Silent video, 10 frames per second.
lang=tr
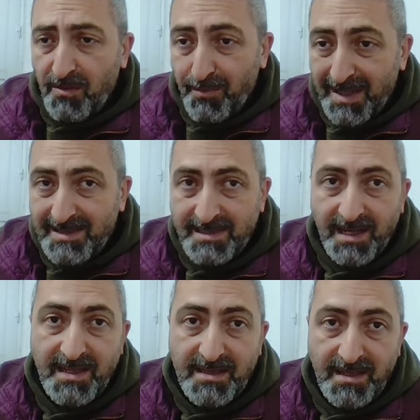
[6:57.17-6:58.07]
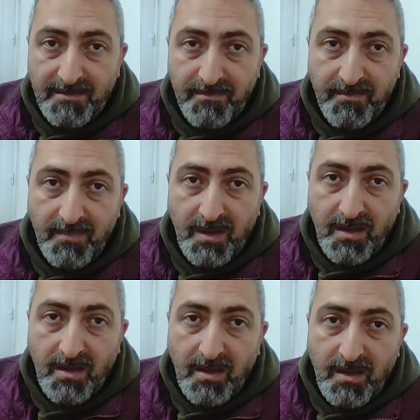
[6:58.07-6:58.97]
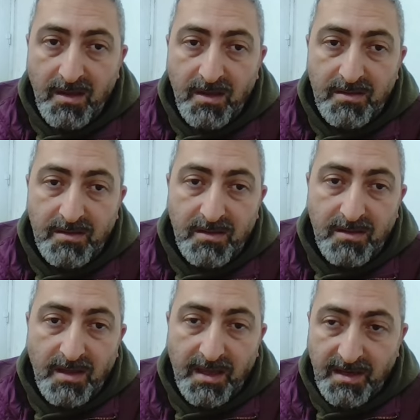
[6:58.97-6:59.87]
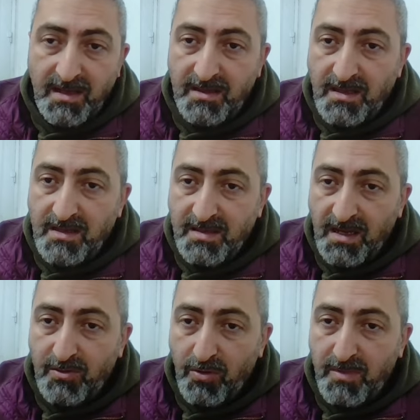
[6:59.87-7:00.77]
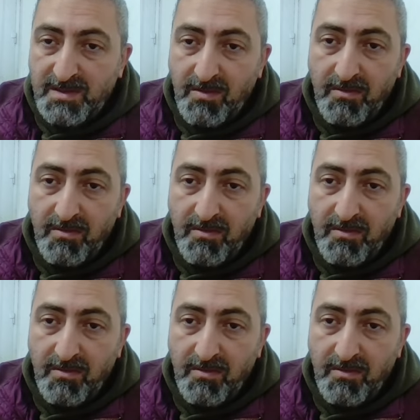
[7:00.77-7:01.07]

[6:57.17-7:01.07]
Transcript: Ben trade ederim. Ereğli'de de trade olmaz ama